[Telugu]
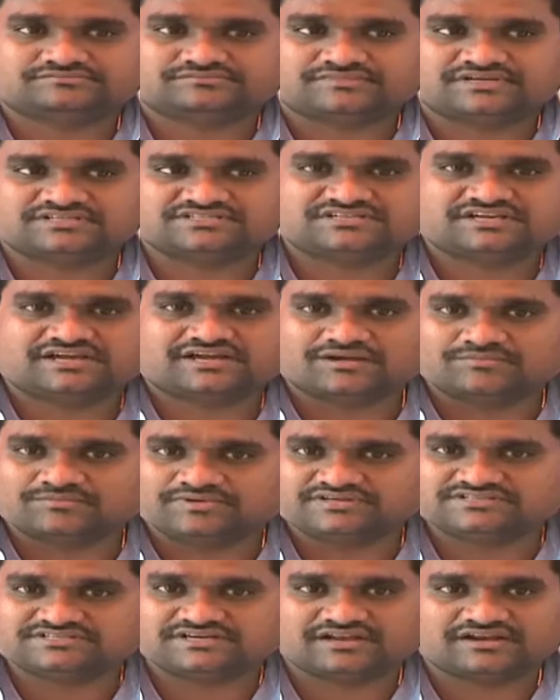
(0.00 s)
మంచిగా
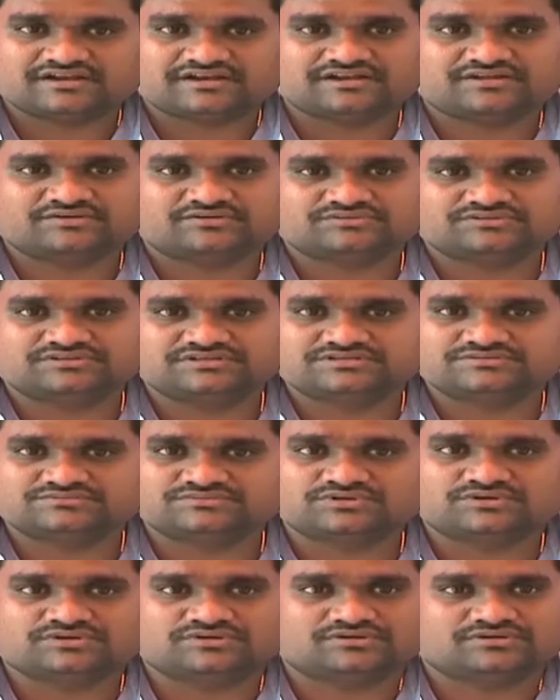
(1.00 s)
కంప్లీట్ చేయాలనే
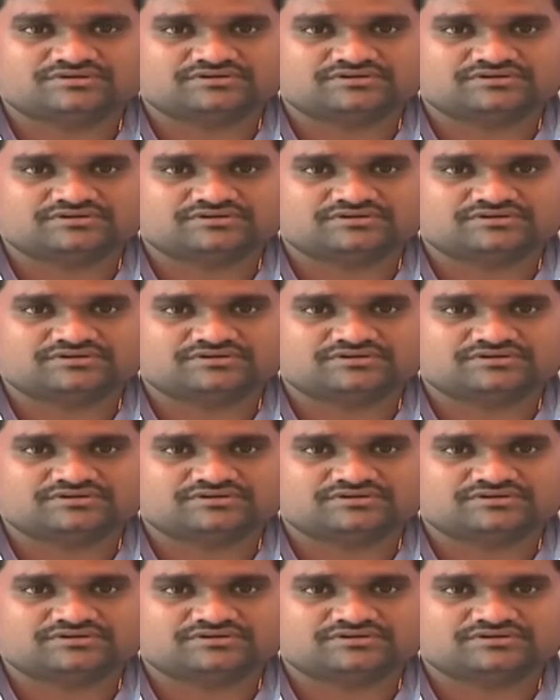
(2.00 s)
ఉద్దేశంతో